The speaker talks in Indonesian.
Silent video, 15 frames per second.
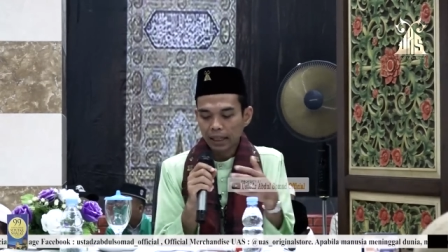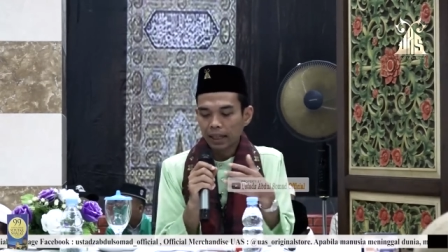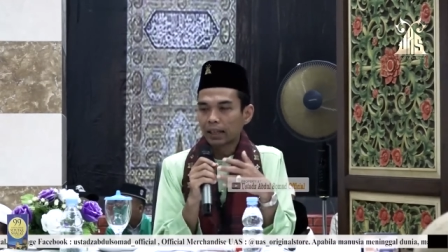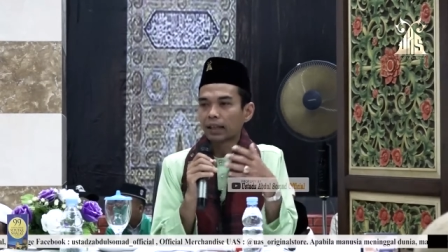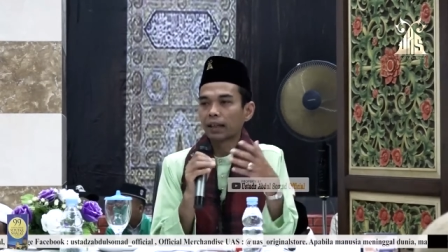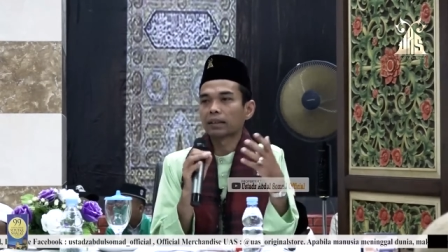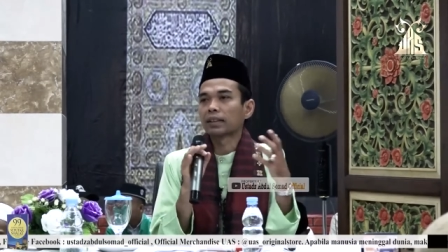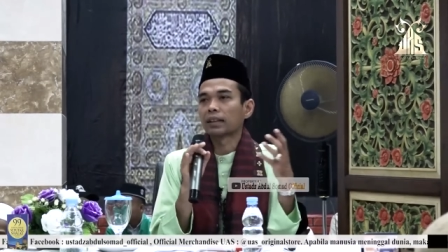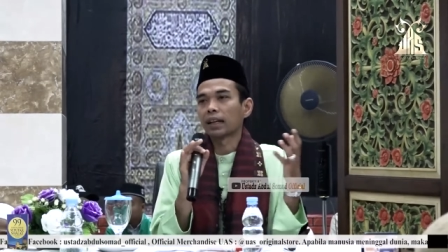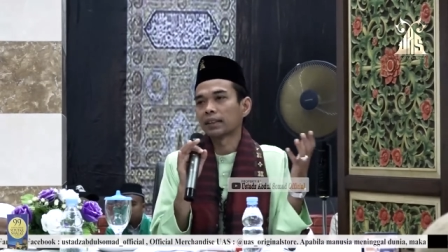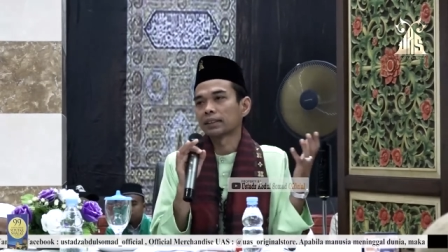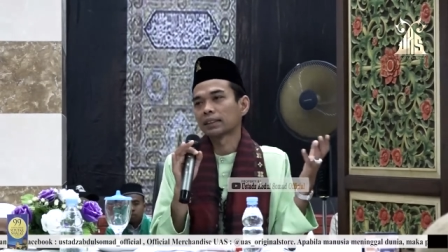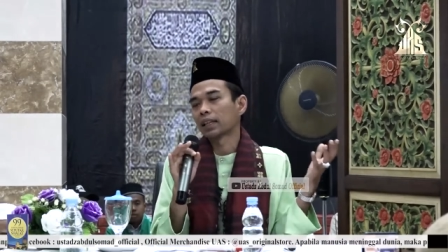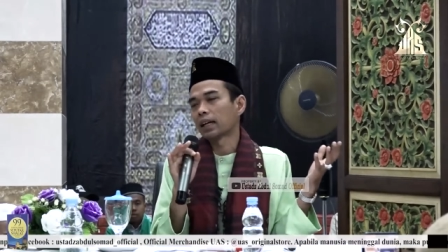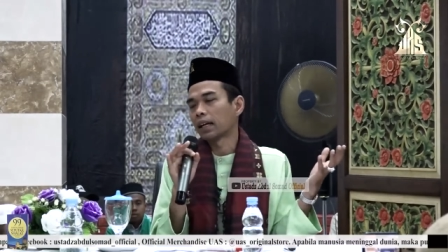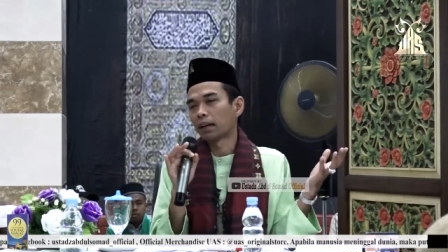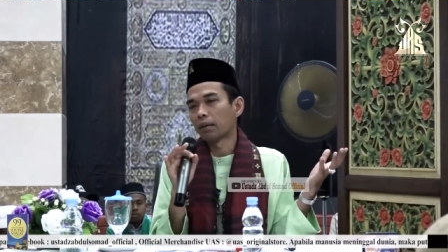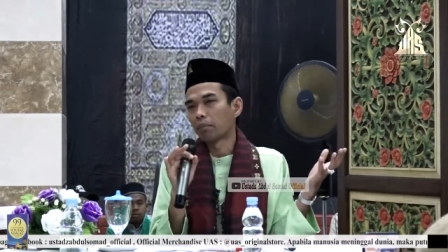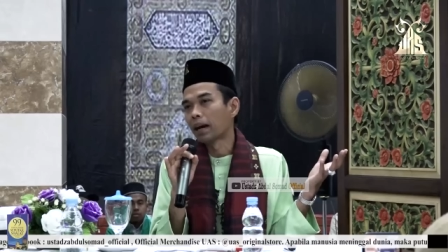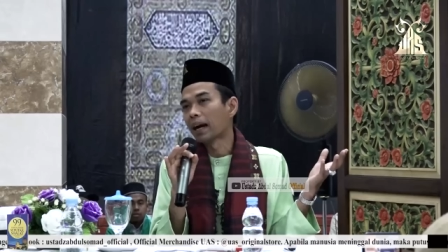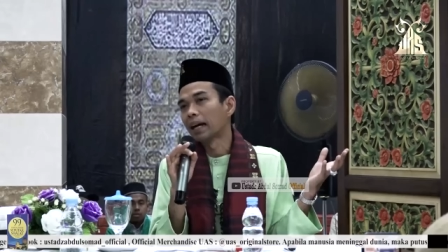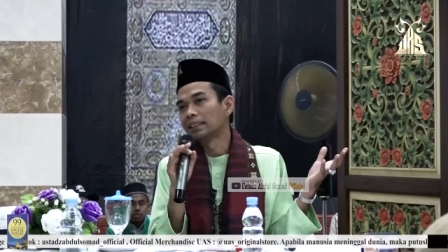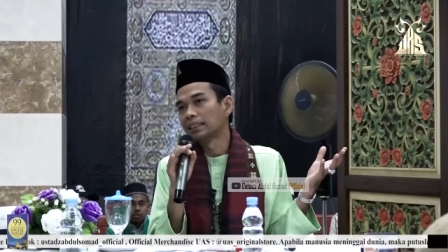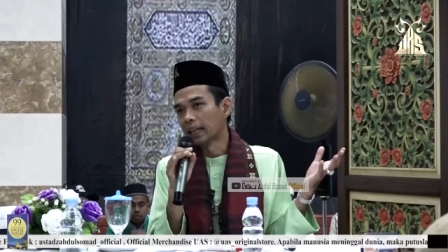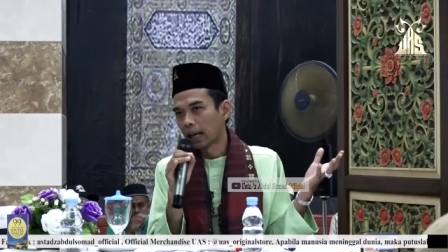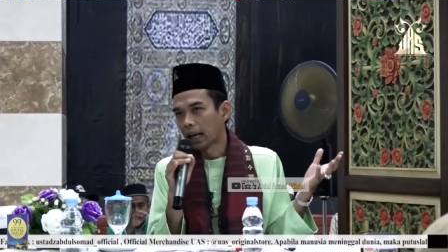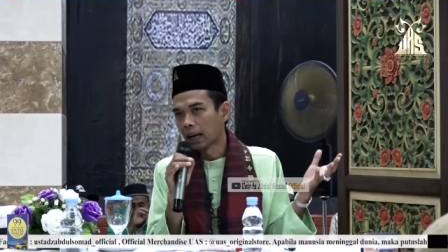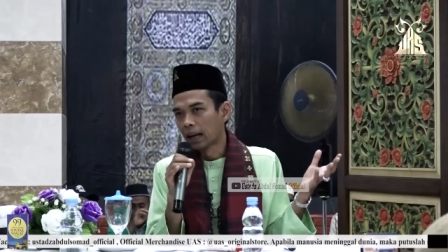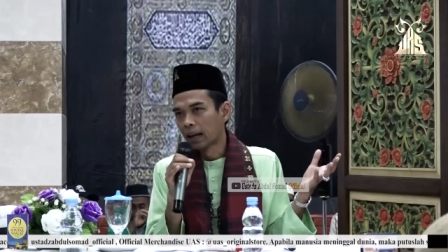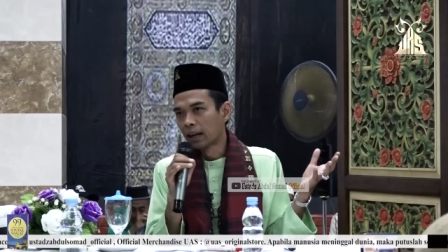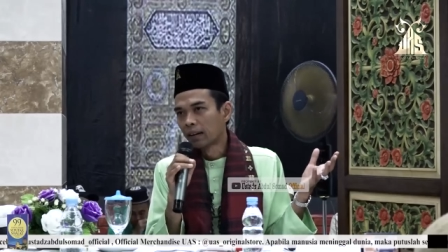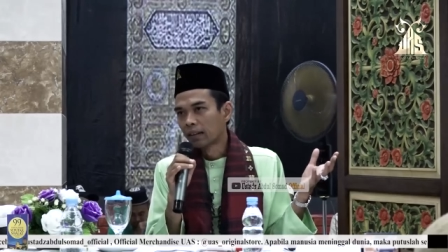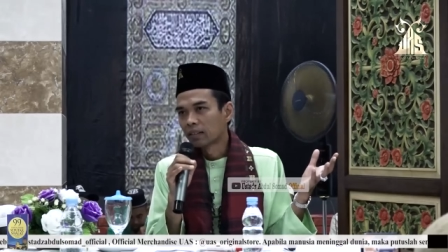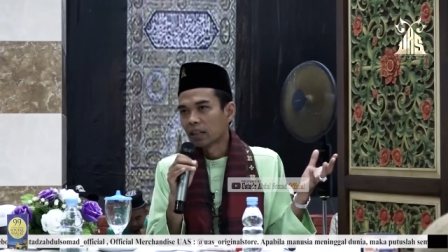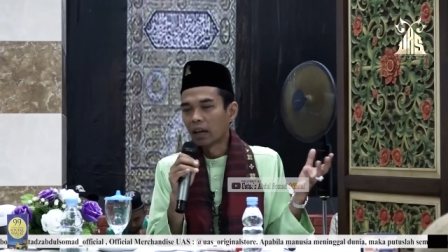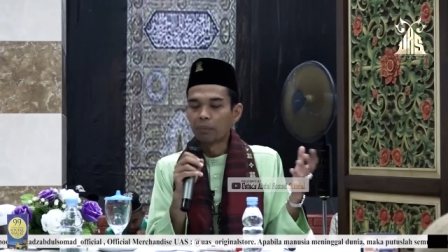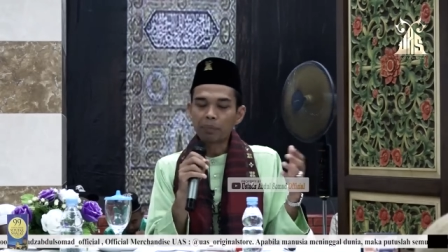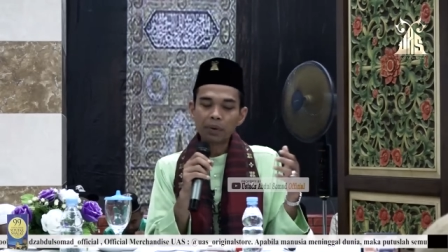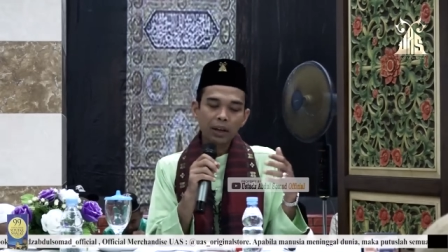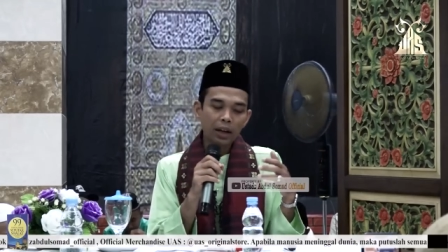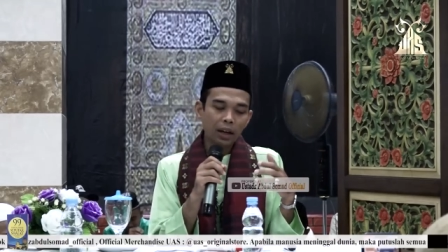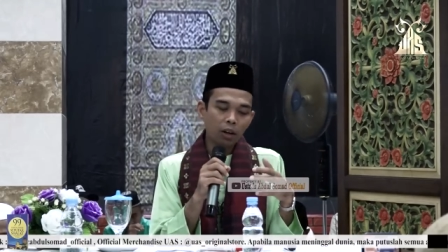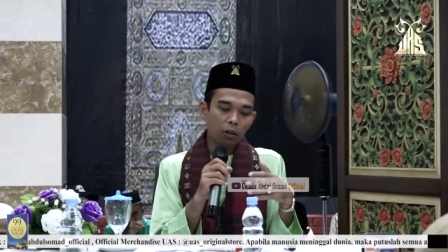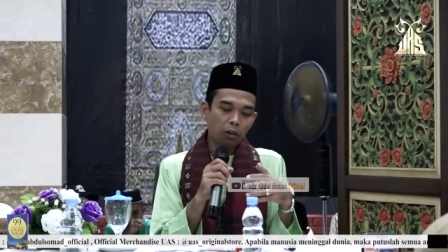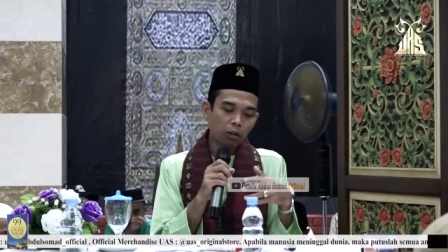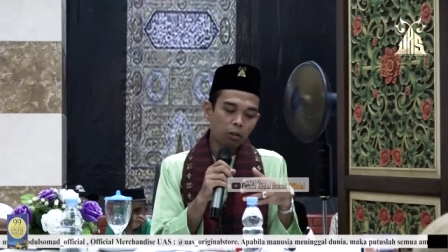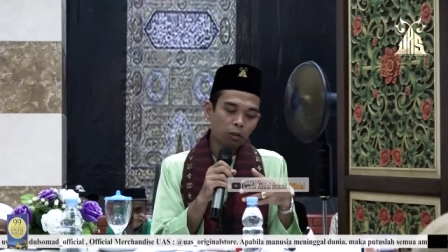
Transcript: tak ada terasa mengganjal. Tapi kalau